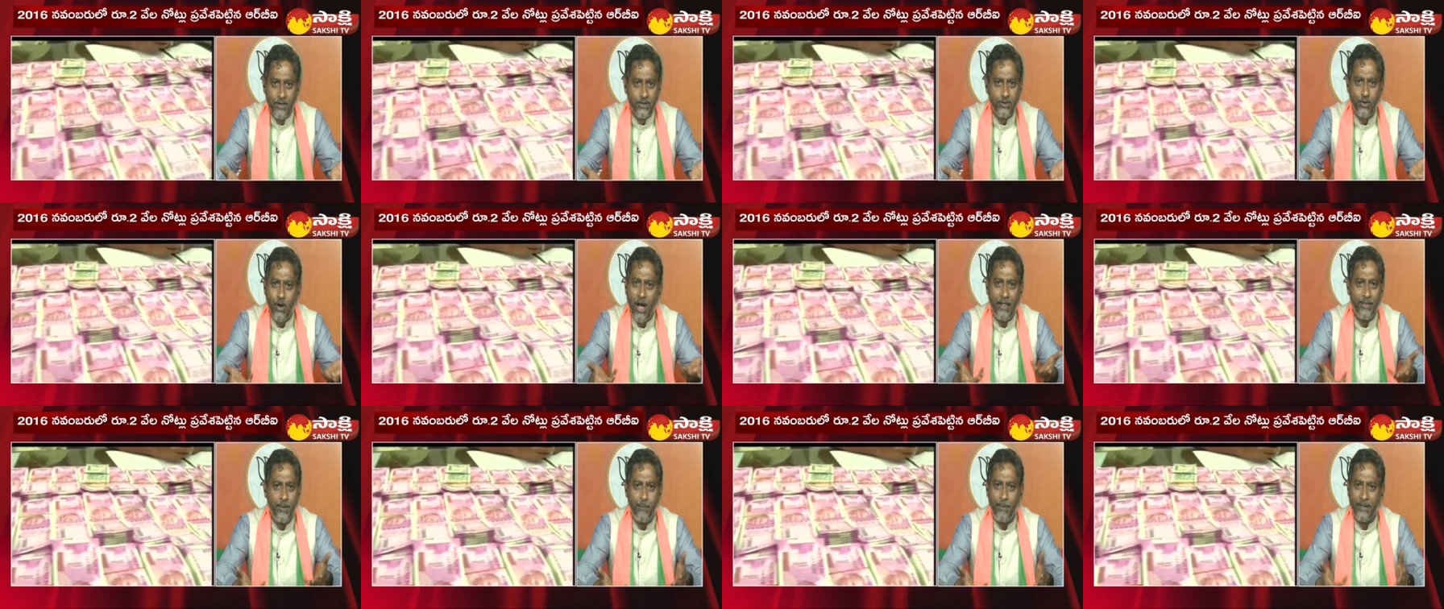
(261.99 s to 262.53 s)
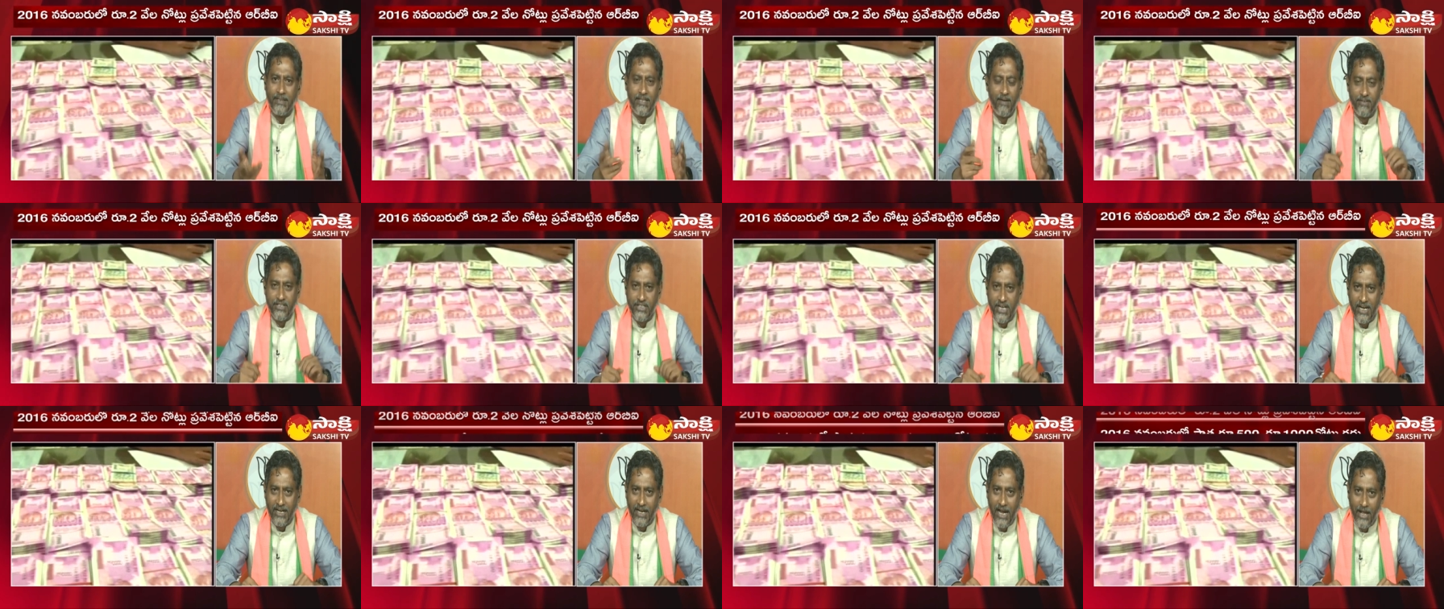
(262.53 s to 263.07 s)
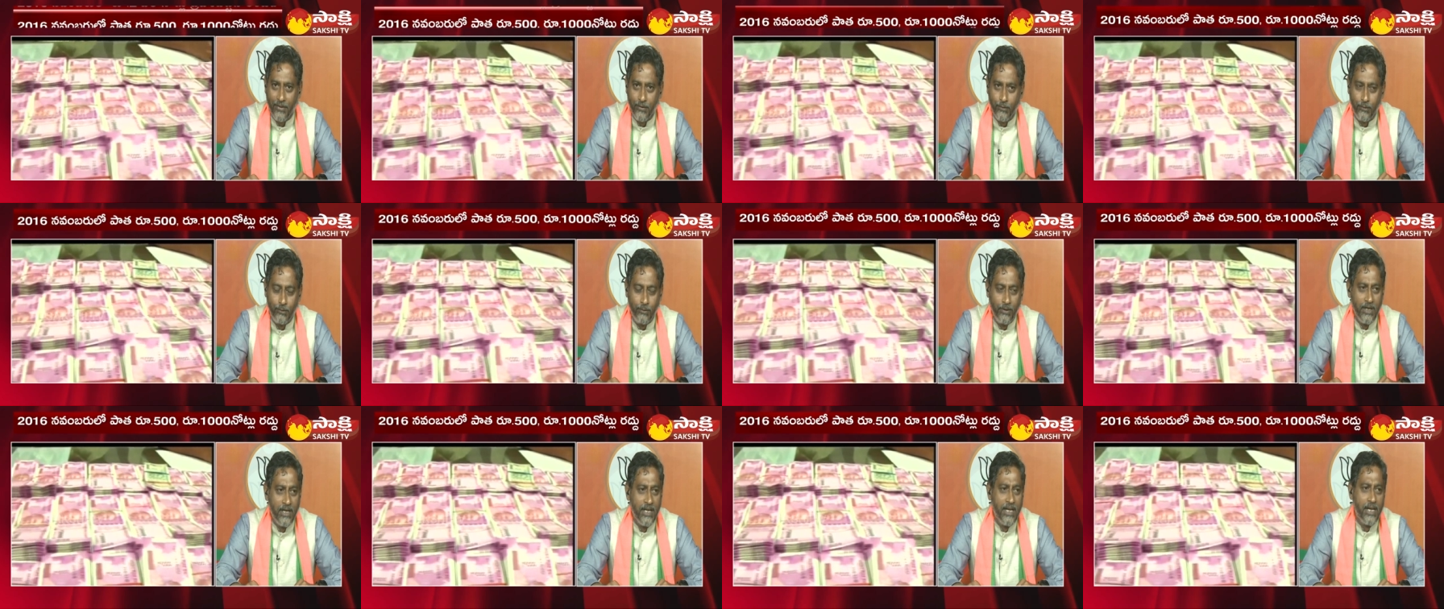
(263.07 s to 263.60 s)
సో అది పెద్ద విషయం కాదు
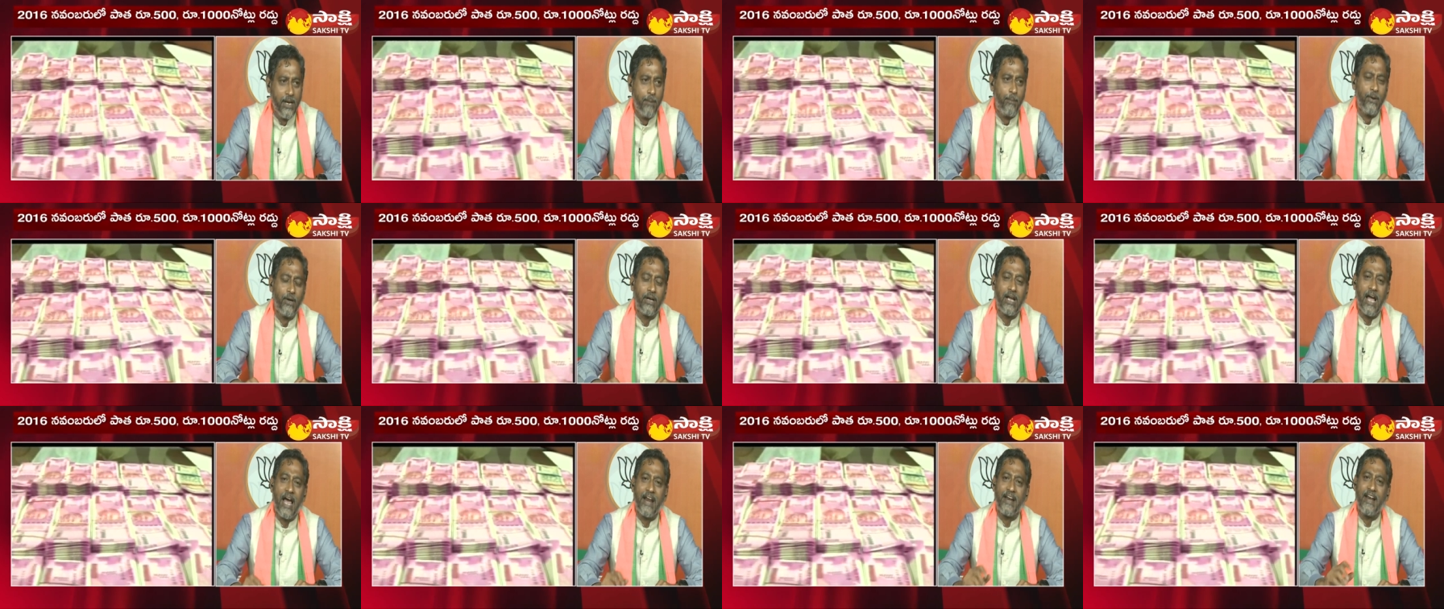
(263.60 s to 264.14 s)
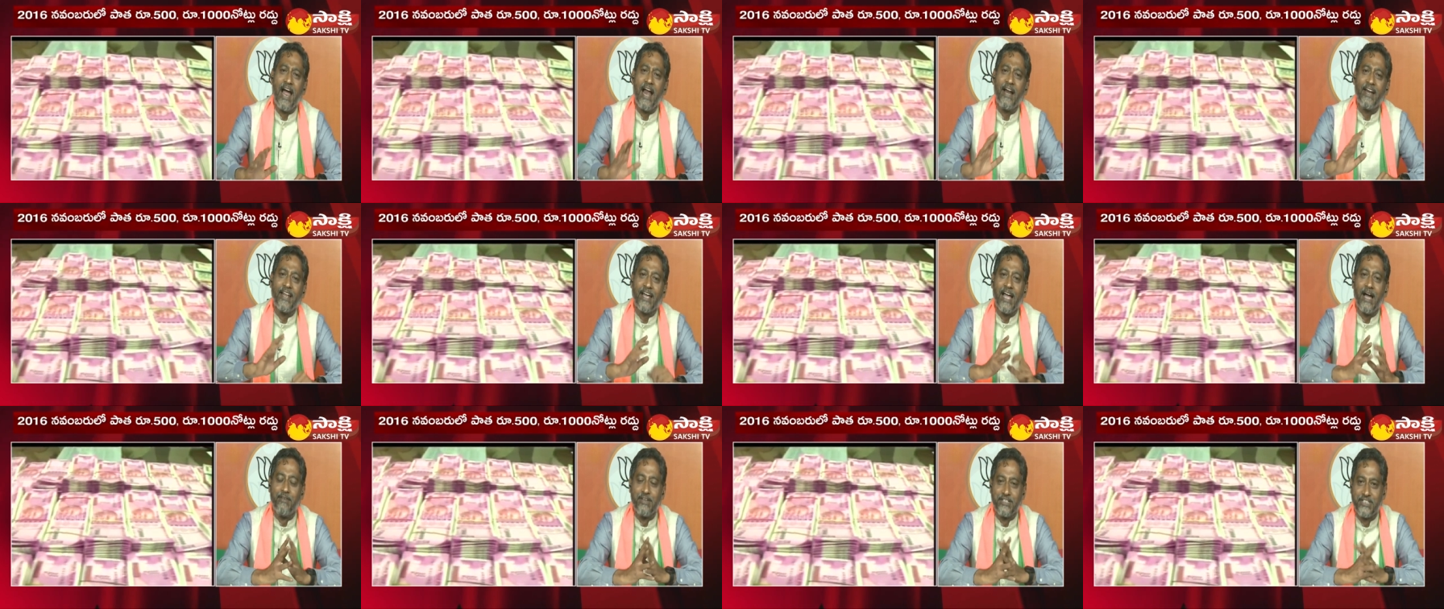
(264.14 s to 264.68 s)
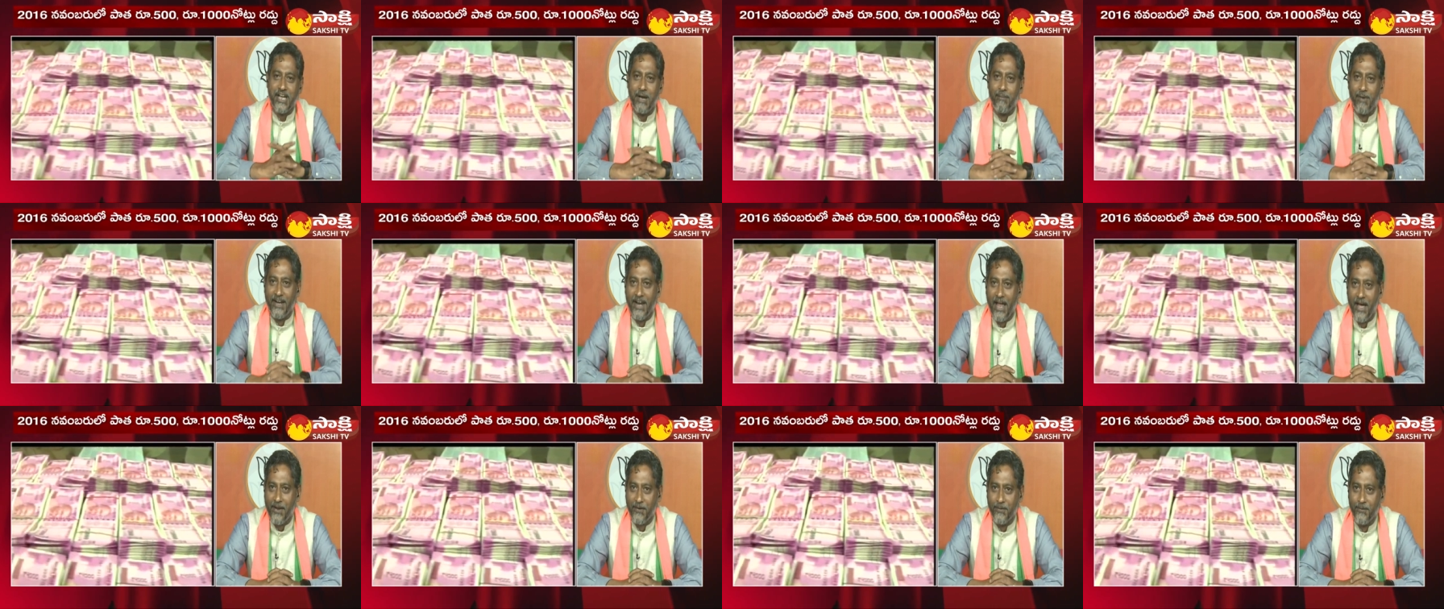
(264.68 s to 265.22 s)
ఇప్పుడు విషయం
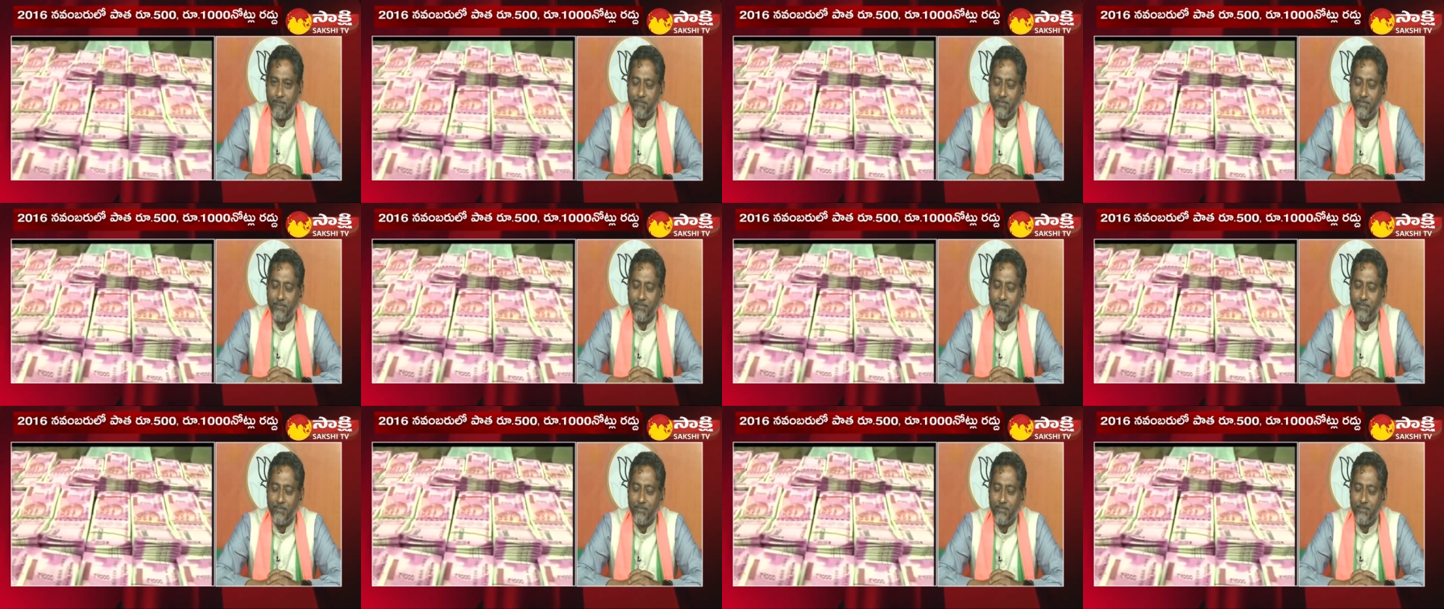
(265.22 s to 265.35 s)
అన్నారు